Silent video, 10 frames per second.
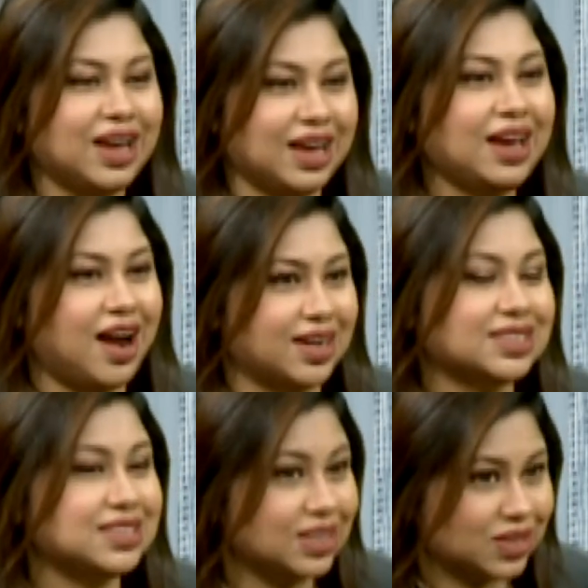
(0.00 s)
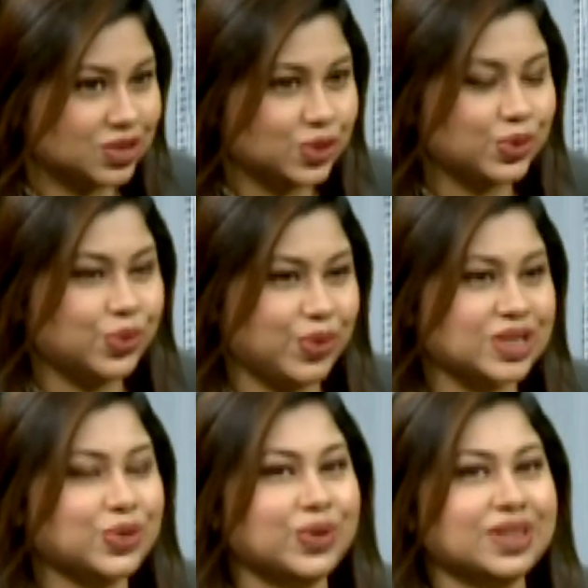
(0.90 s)
হ্যাঁ আরেকটার জন্য
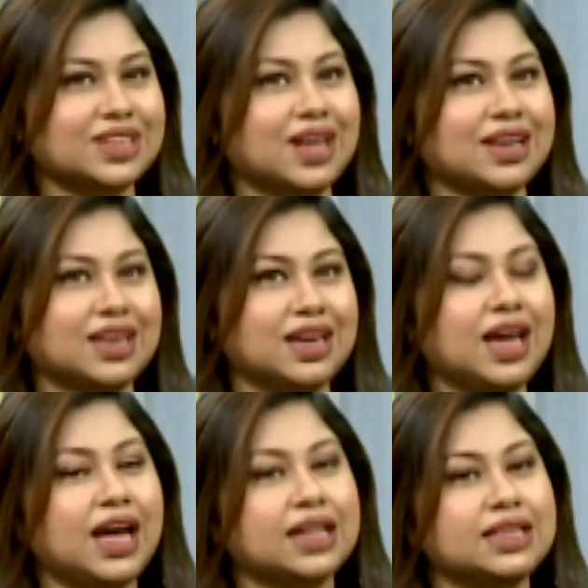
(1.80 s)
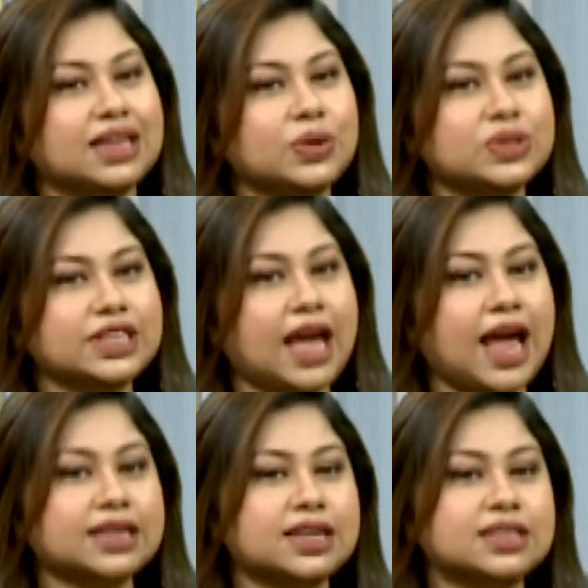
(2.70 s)
ওয়েট করতে থাকি দেন হচ্ছে
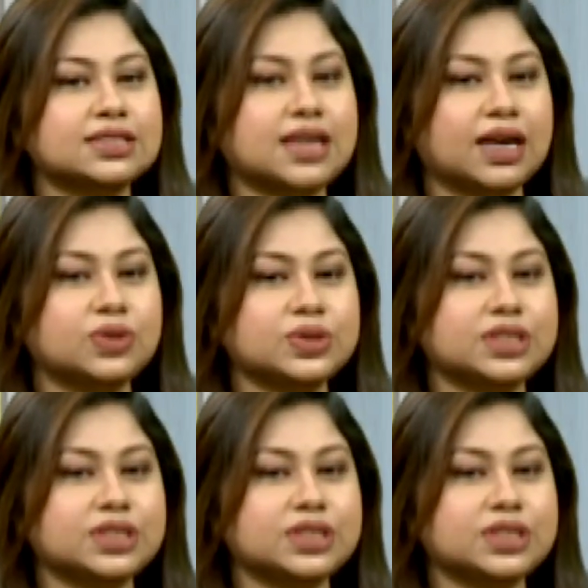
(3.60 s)
একটা ডিজাইন হচ্ছে